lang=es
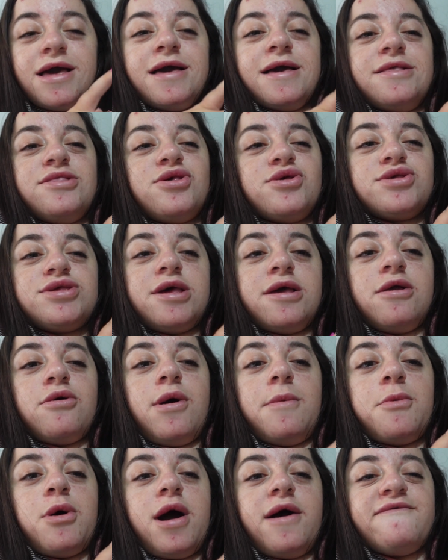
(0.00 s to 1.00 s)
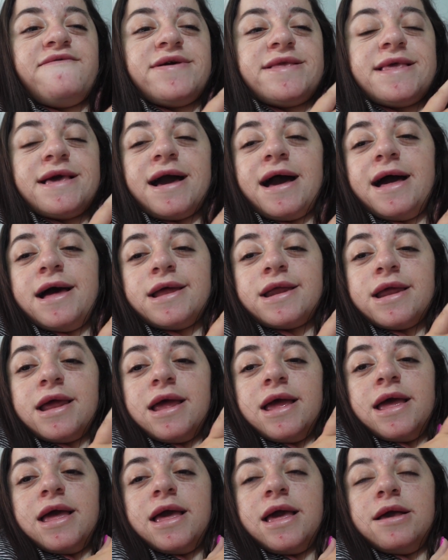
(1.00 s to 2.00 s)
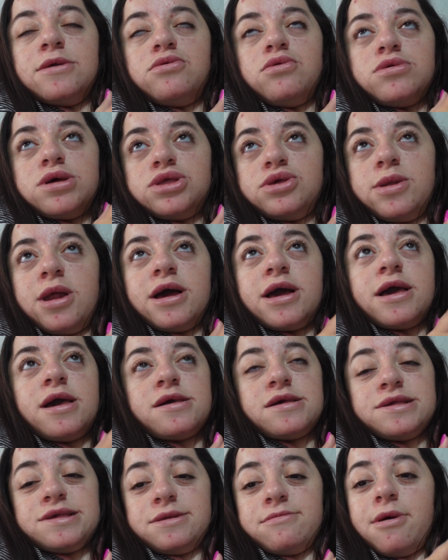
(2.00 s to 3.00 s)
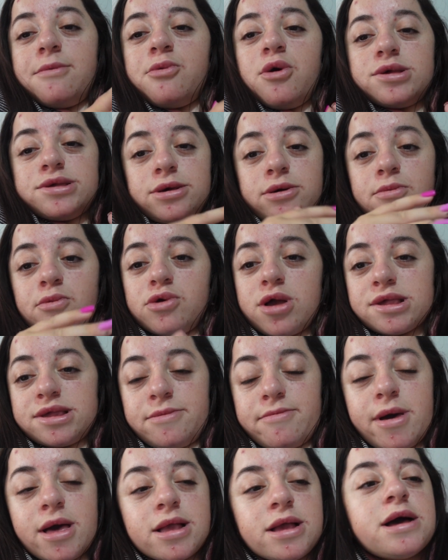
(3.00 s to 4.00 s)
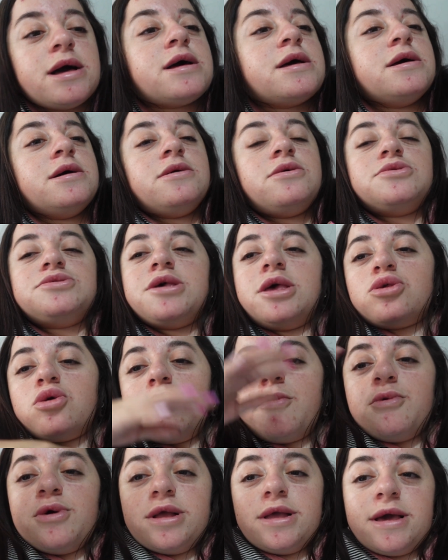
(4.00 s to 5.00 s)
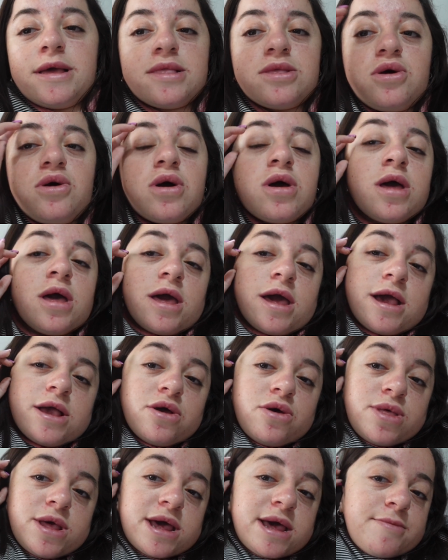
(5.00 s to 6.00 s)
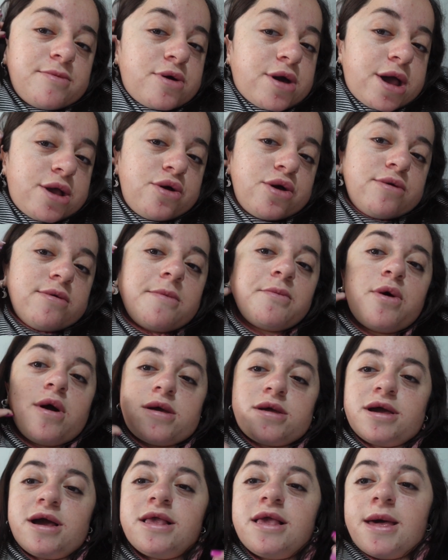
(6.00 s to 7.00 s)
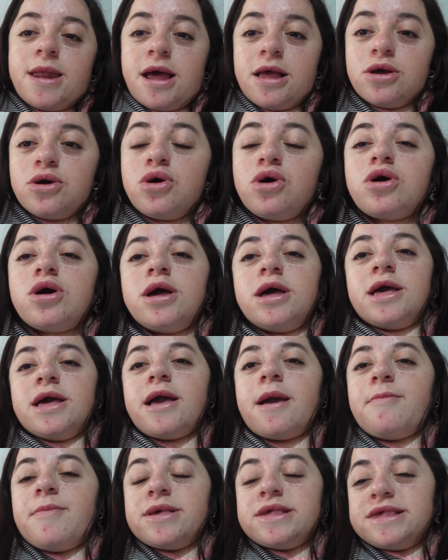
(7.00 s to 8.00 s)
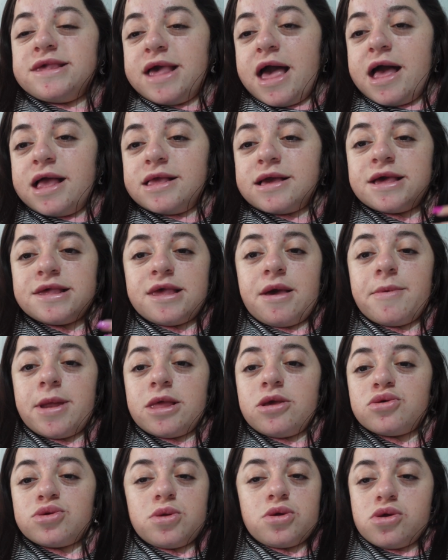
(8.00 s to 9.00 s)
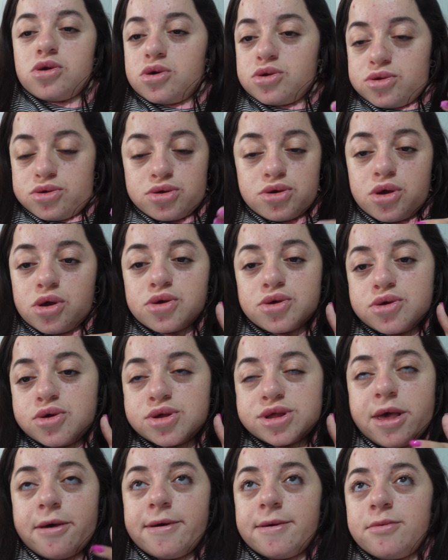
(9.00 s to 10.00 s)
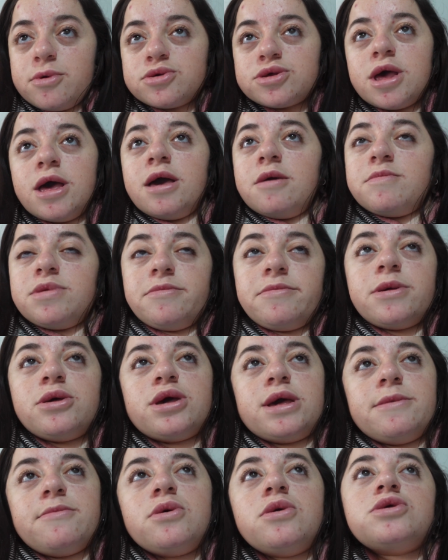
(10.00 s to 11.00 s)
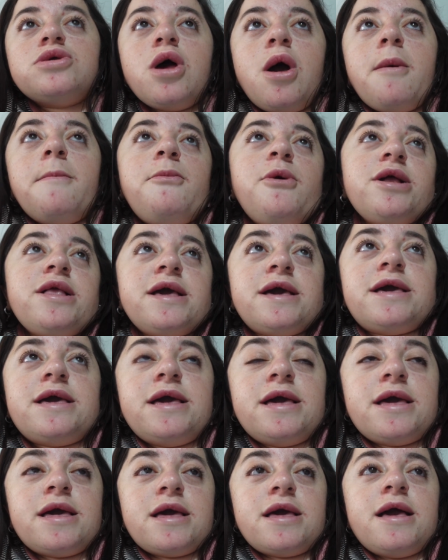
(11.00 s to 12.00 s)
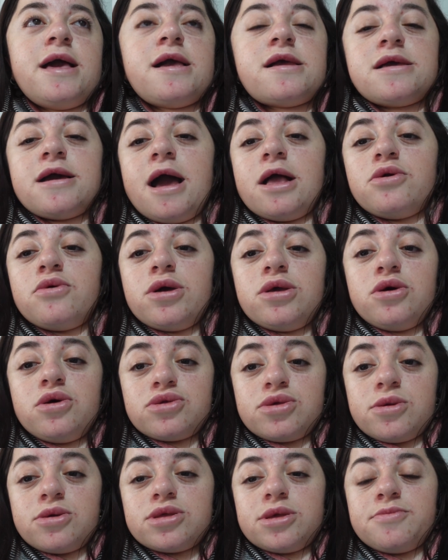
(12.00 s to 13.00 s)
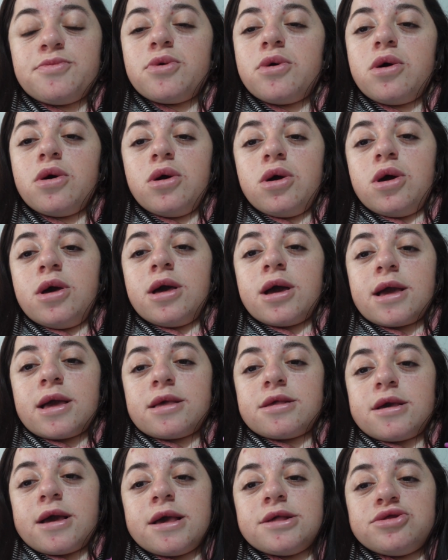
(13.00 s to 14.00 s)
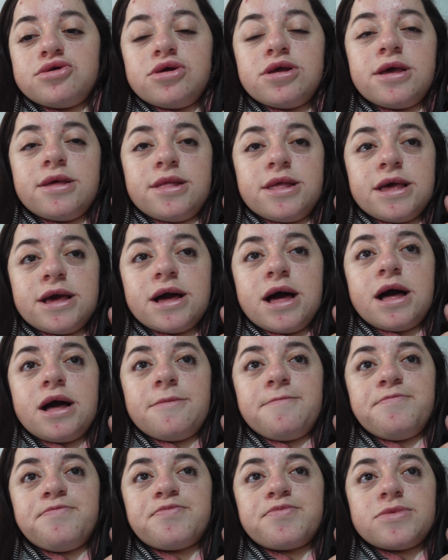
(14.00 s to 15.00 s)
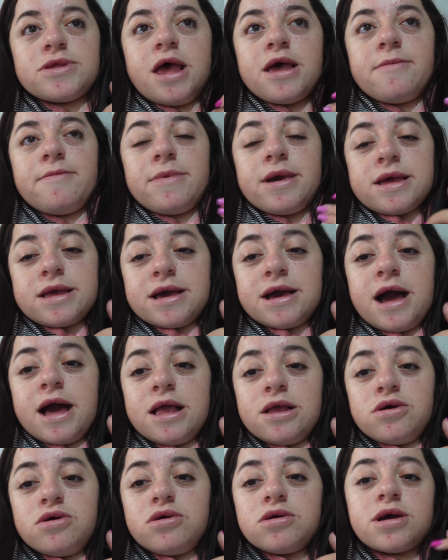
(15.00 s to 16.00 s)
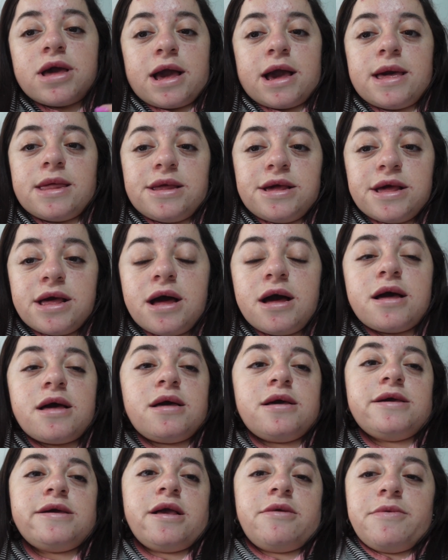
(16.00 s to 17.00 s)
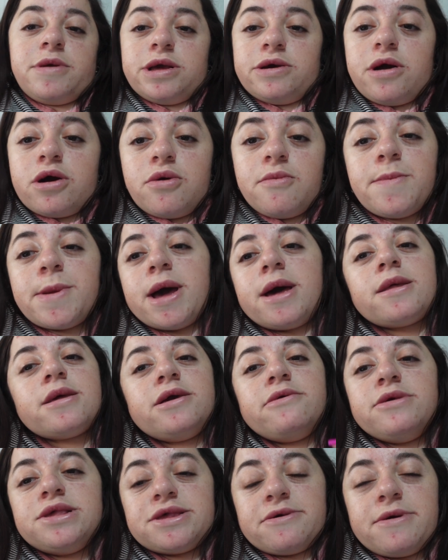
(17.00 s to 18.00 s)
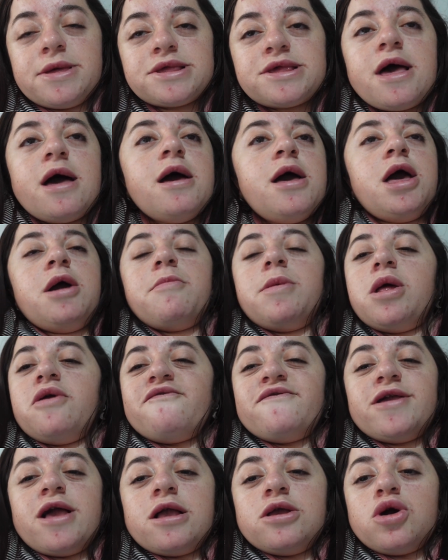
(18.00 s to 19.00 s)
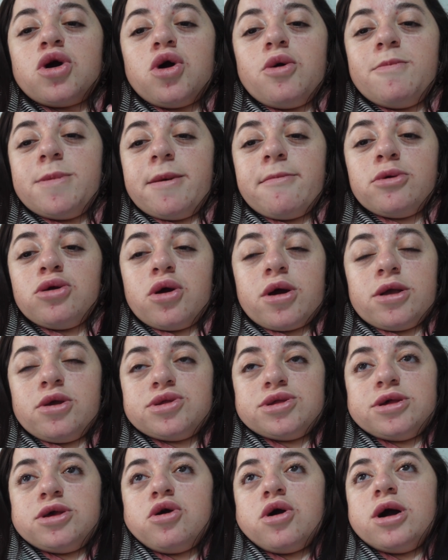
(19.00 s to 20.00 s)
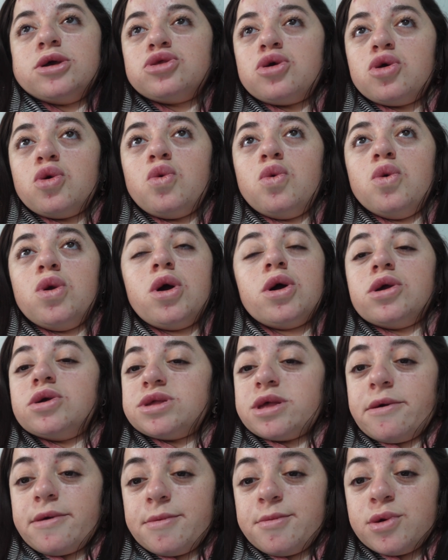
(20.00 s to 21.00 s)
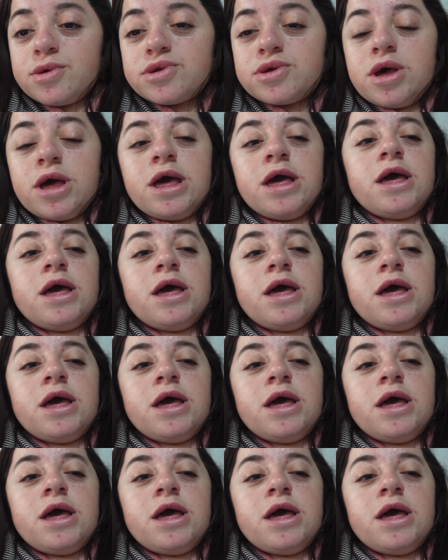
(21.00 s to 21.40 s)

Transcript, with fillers: Entonces lo vamos a festejar en un restaurante que reservamos hace como una semana. O sea, todo muy lindo. Y nos dijimos que nos íbamos a regalar algo especial que sea para el otro, no, no sabemos. Primero dijimos, voy a elegir el regalo del otro, tipo, que yo le diga mi regalo que quería y él iba a comprar y viceversa. Pero al final nos compramos los que nos, se nos cantó el culo y no sabemos.